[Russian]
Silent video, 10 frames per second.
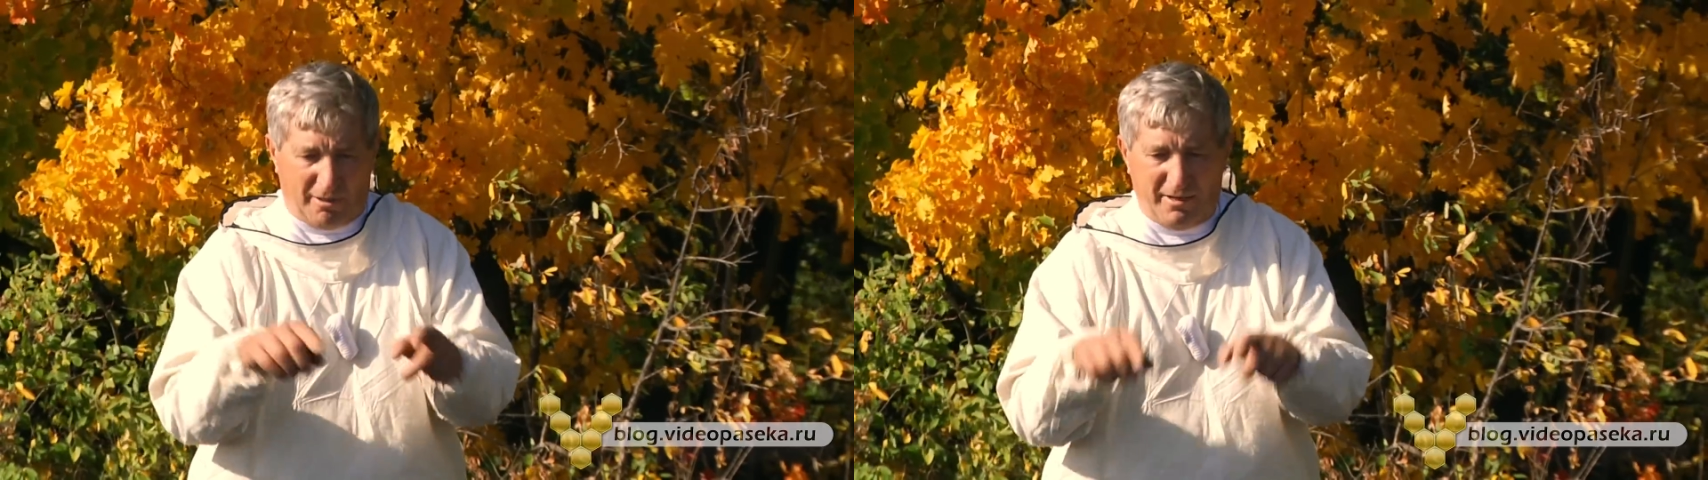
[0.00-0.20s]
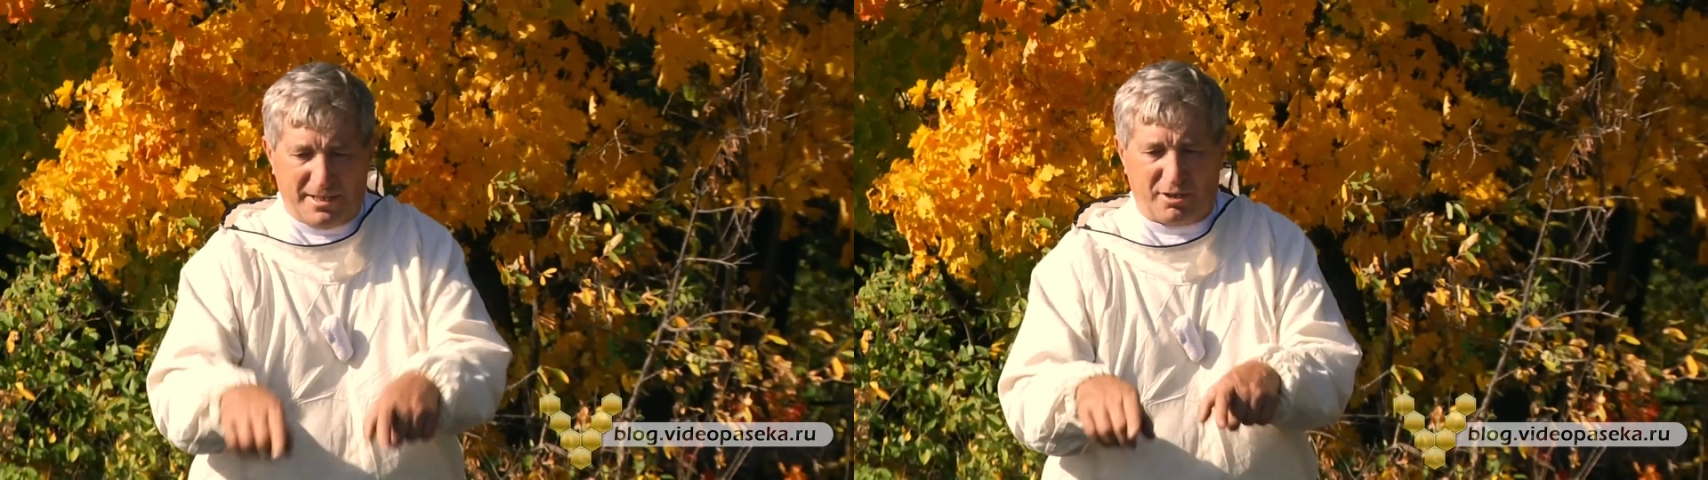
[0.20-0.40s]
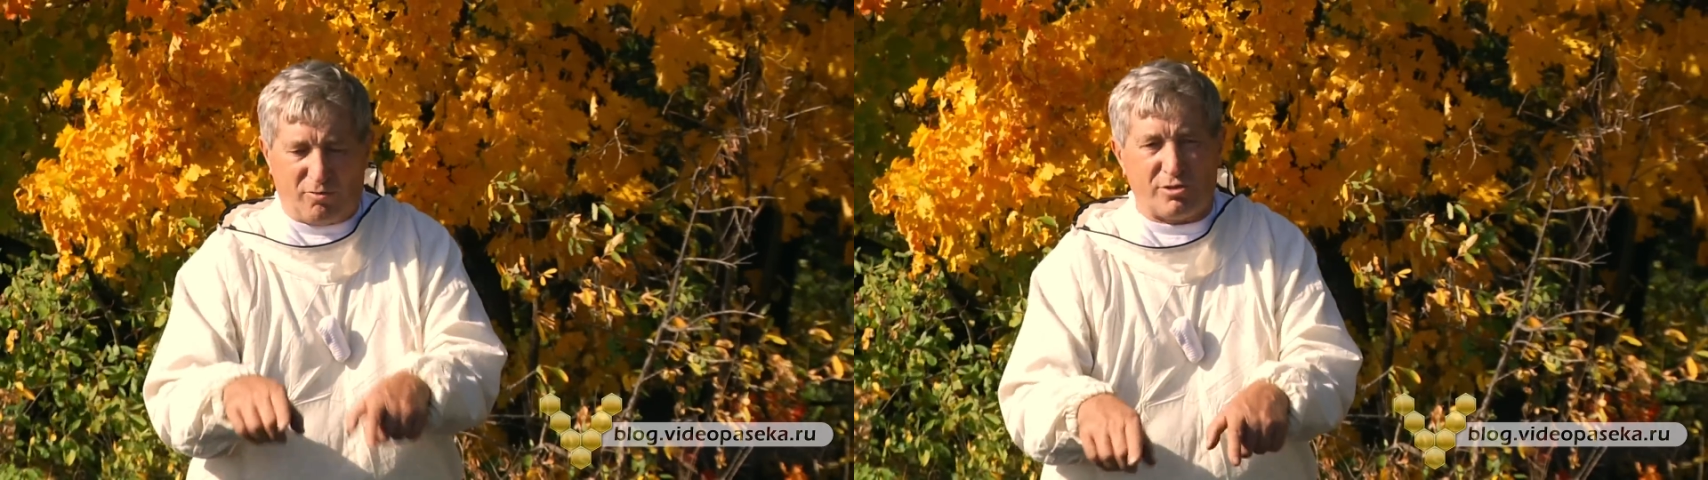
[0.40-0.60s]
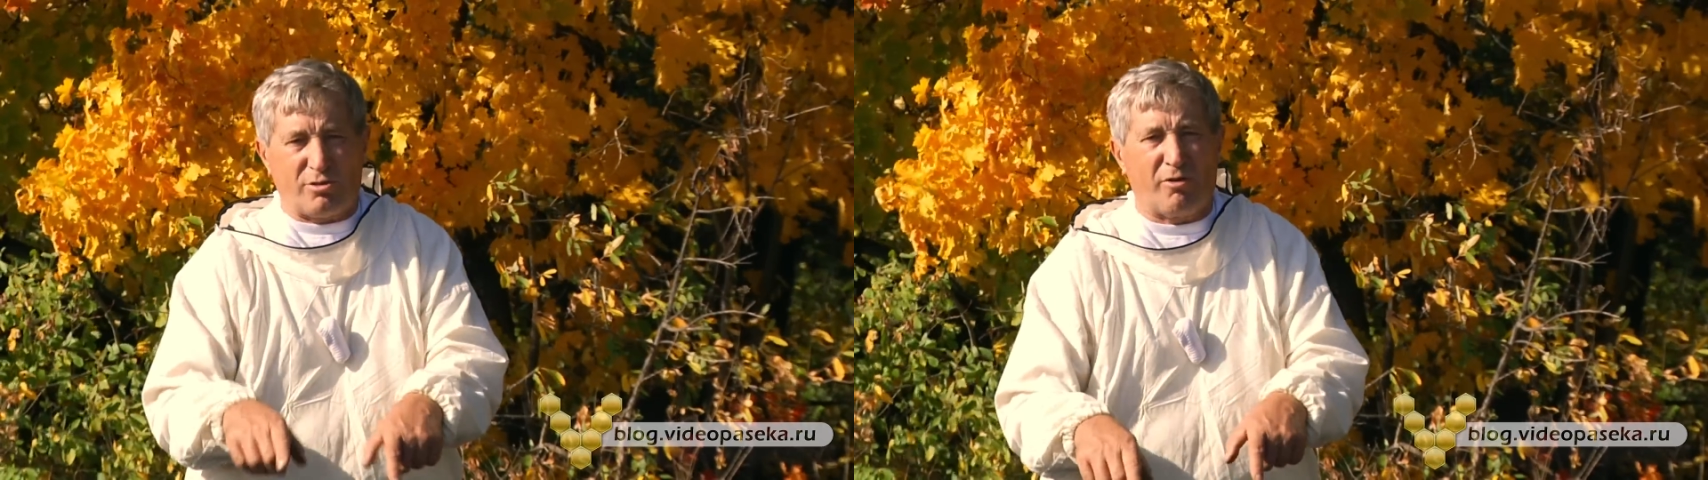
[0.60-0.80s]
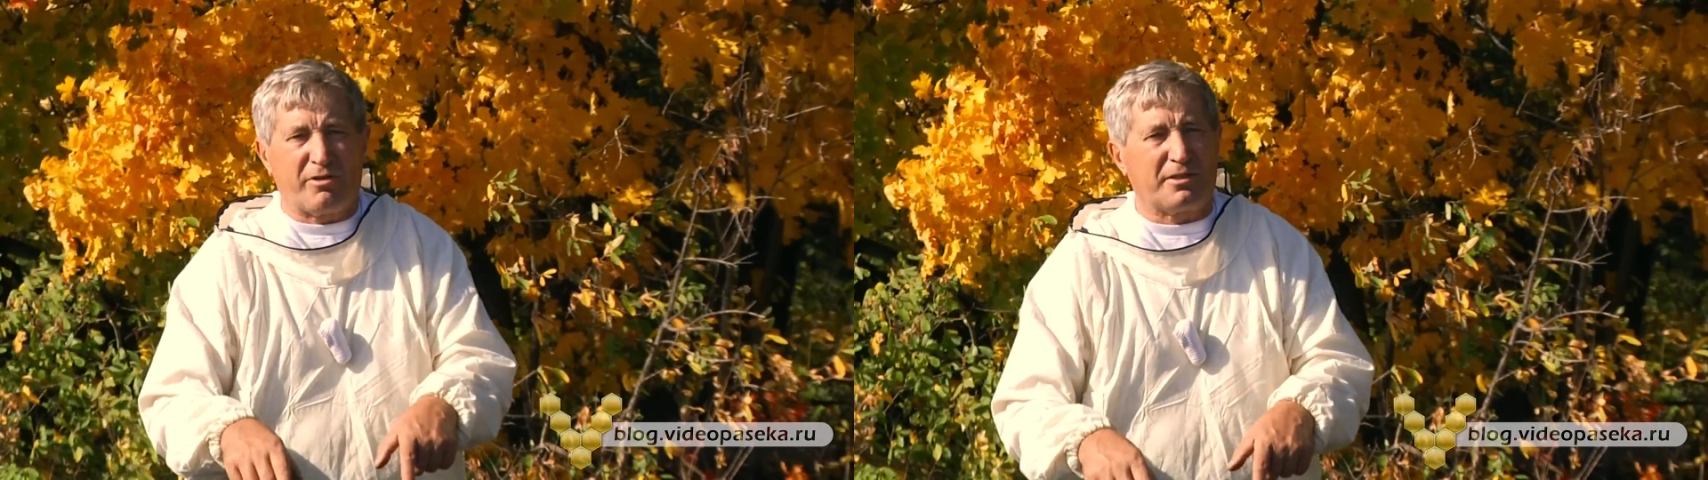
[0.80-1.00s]
А в этих
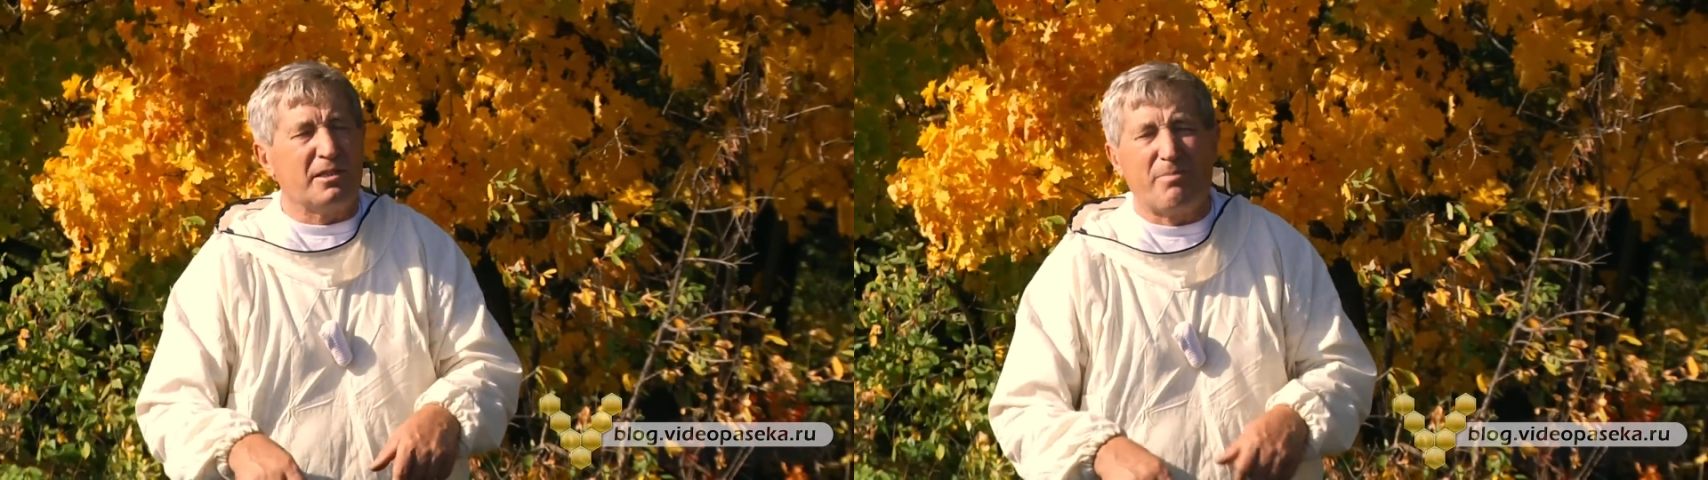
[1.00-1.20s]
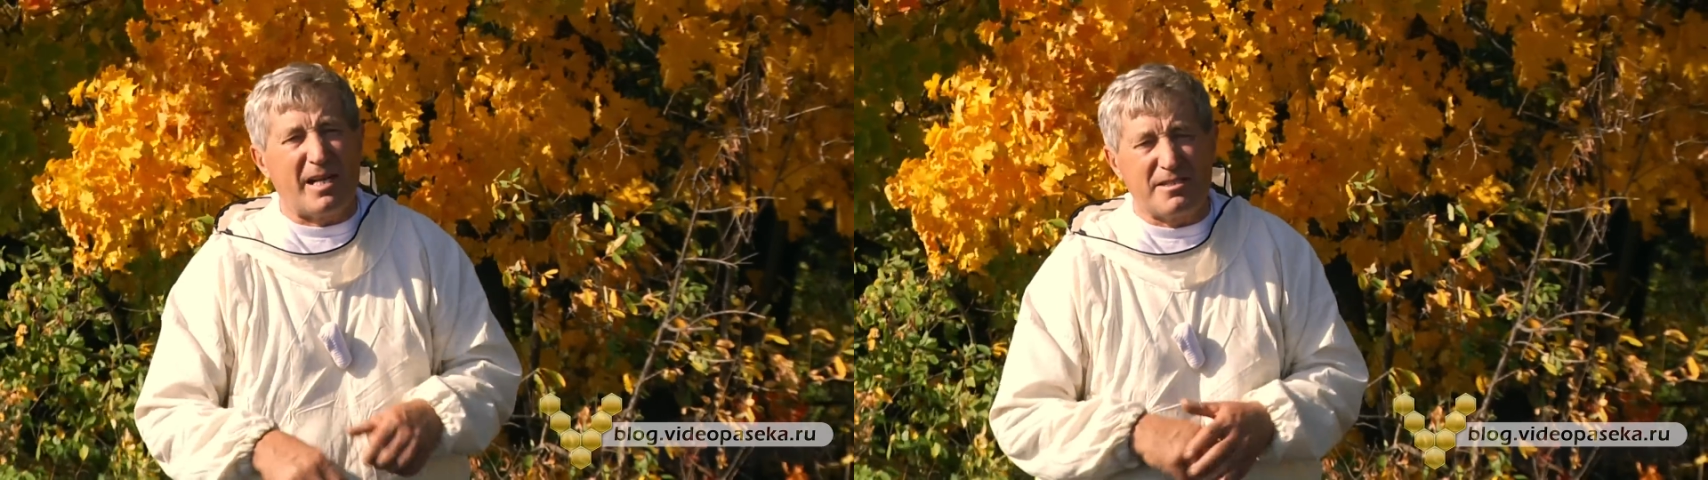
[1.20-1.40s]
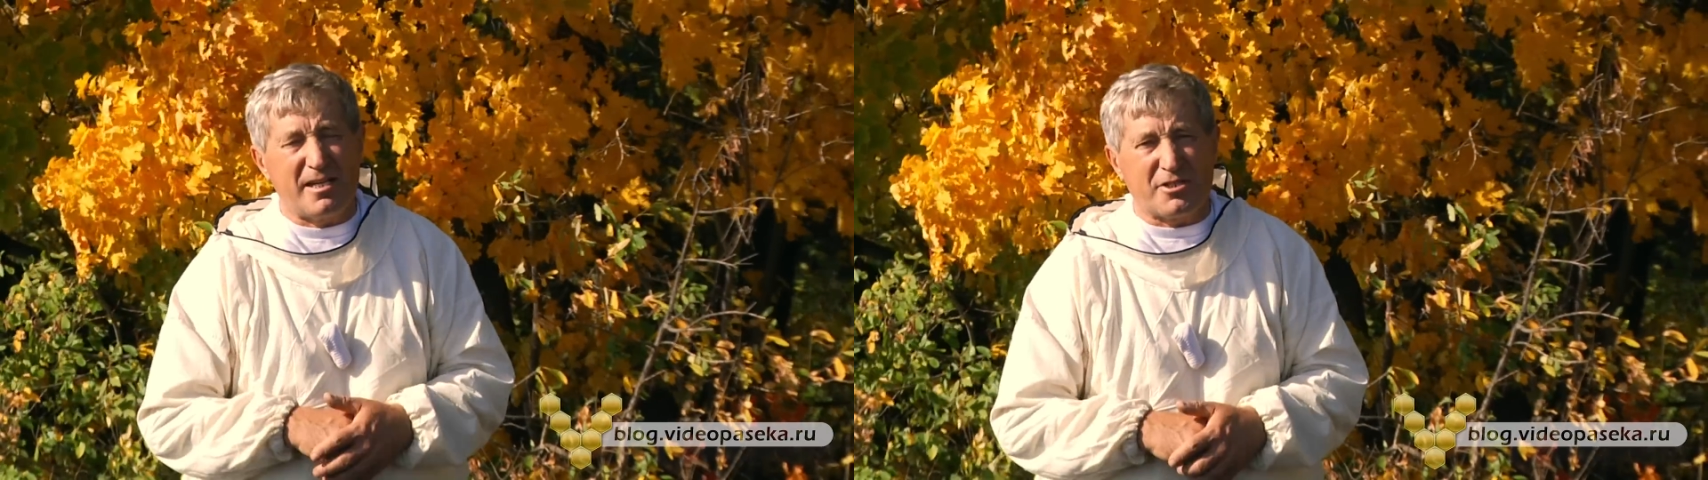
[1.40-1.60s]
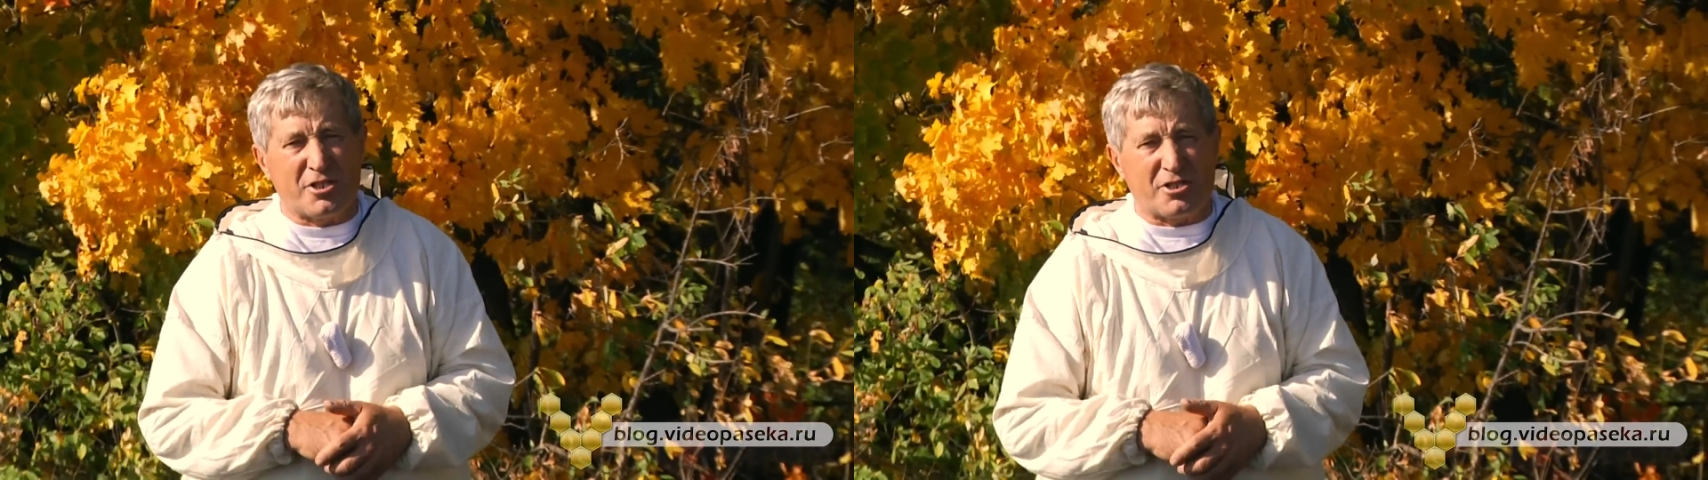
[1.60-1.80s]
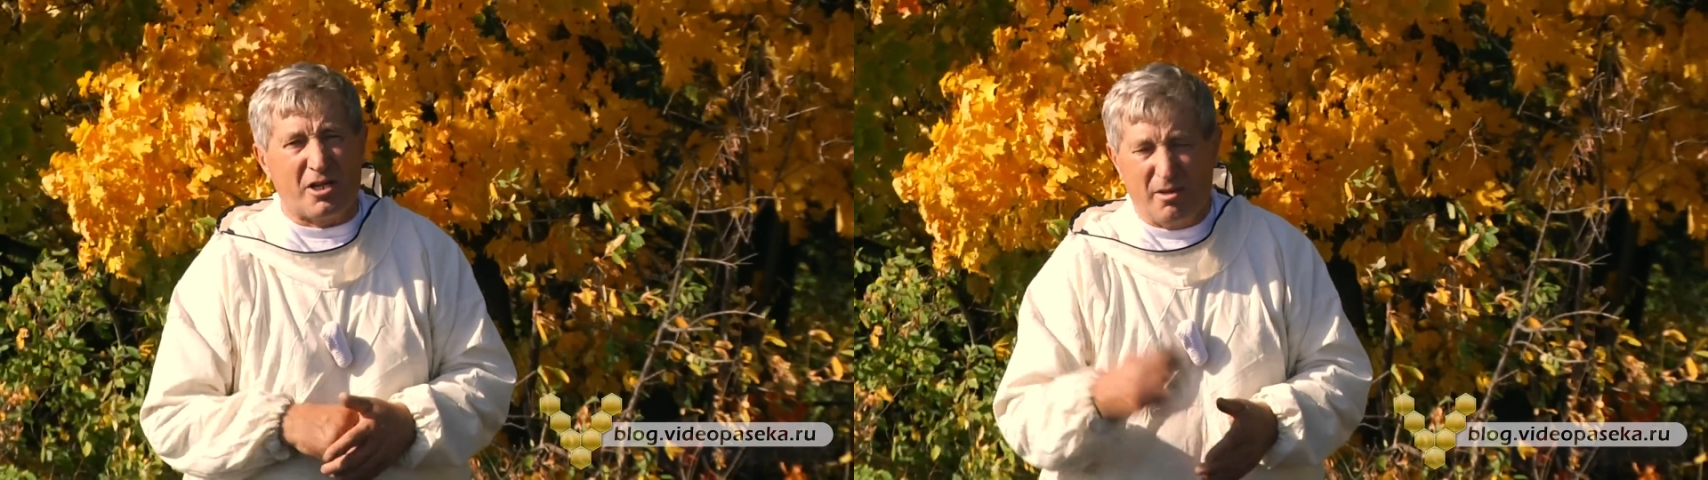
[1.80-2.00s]
условиях не
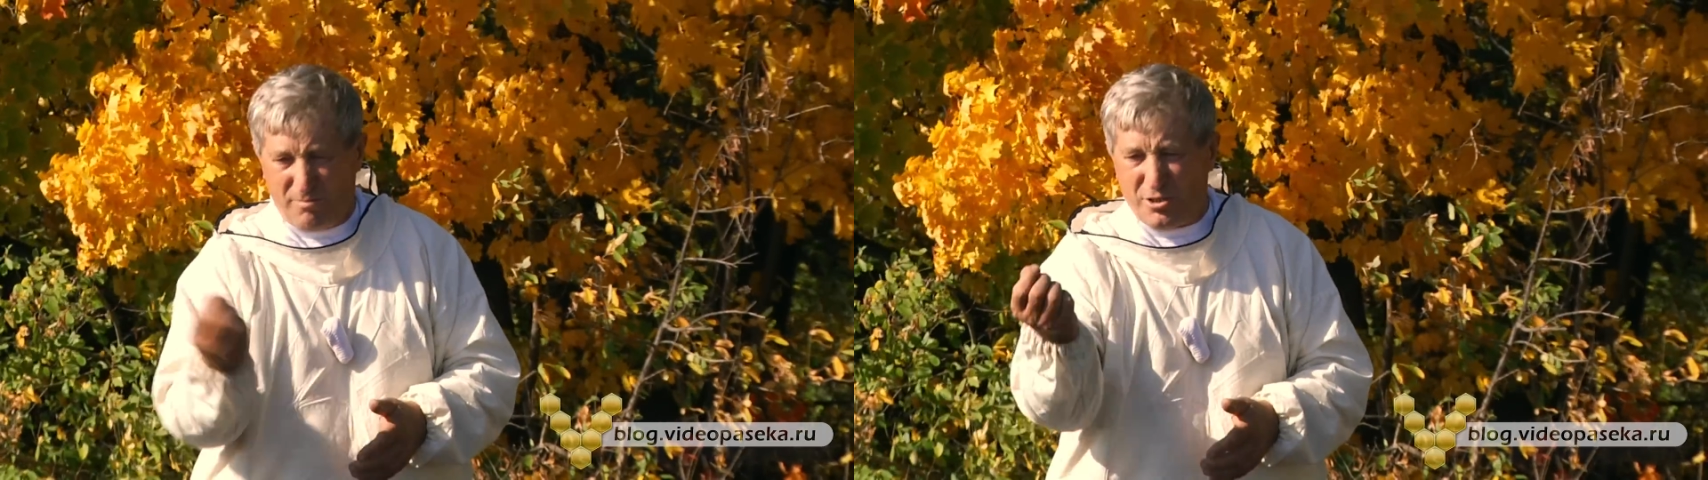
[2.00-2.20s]
поддержишь.